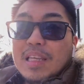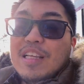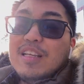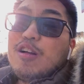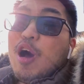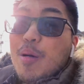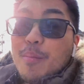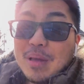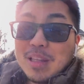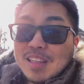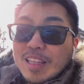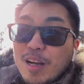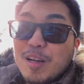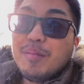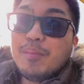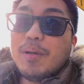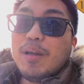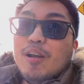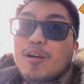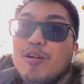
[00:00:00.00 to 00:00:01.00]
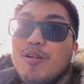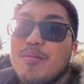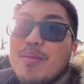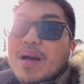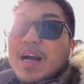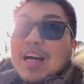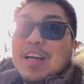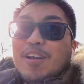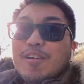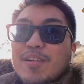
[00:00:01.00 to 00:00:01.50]
Comment down below kung
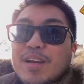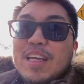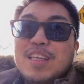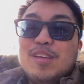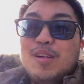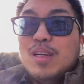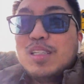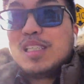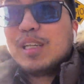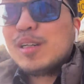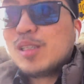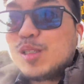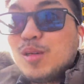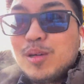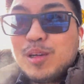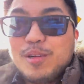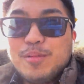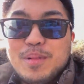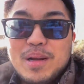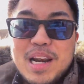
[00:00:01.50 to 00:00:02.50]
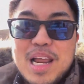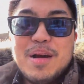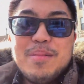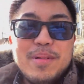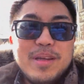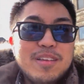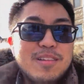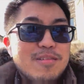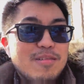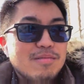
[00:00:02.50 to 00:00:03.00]
magkano yung rent nyo kasi gusto ko rin
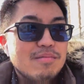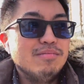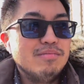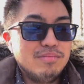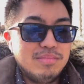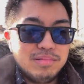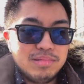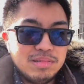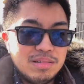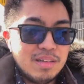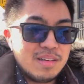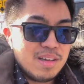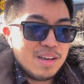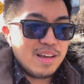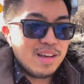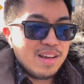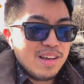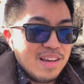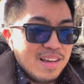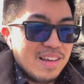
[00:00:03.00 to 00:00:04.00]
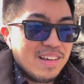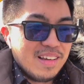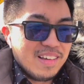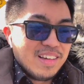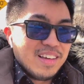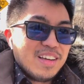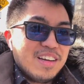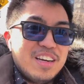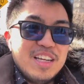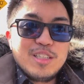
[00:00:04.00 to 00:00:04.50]
malaman kung
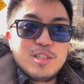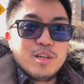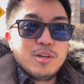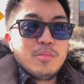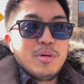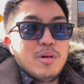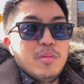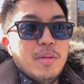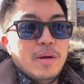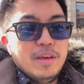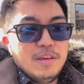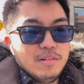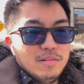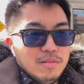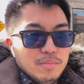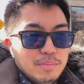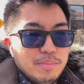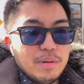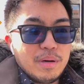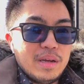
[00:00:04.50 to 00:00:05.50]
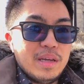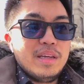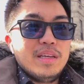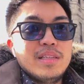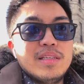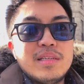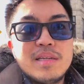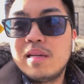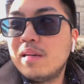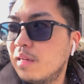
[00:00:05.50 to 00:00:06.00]
reasonable ba yung
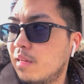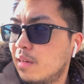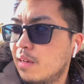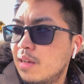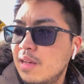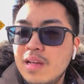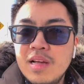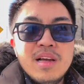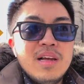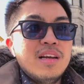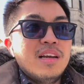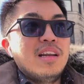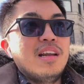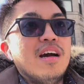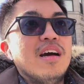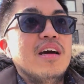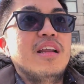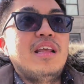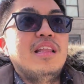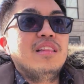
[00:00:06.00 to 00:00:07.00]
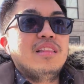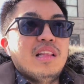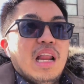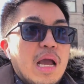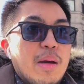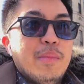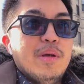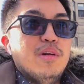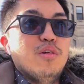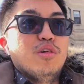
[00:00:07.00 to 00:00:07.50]
price ng rent
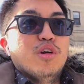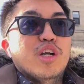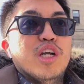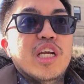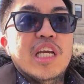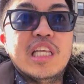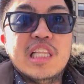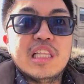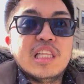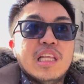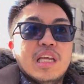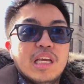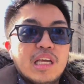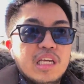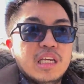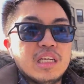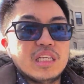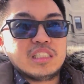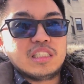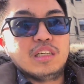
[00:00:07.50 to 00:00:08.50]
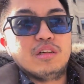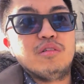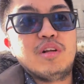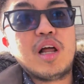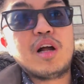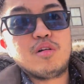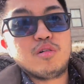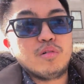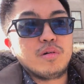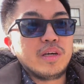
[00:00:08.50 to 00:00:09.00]
namin or hindi. Kasi
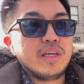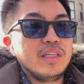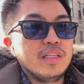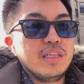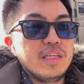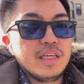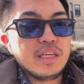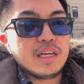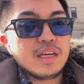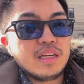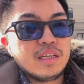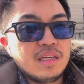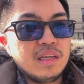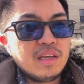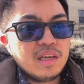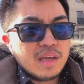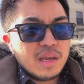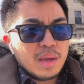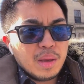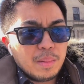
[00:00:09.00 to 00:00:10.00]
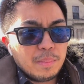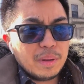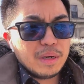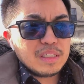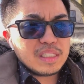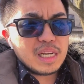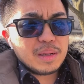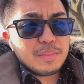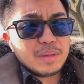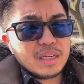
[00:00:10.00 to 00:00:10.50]
wala akong idea. Pero
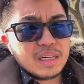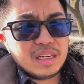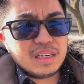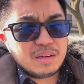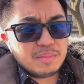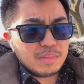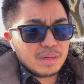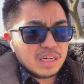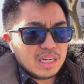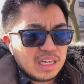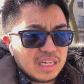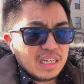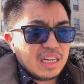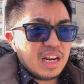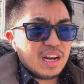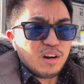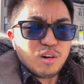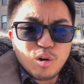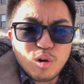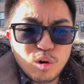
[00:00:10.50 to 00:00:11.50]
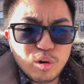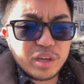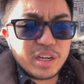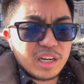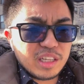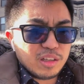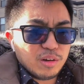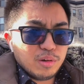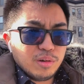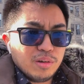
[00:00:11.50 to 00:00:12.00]
sabi rin ng mga kilala ko, okay
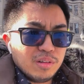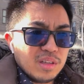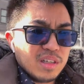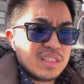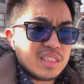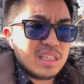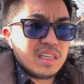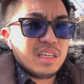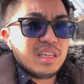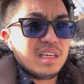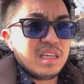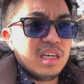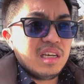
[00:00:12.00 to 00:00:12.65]
na daw yun kasi...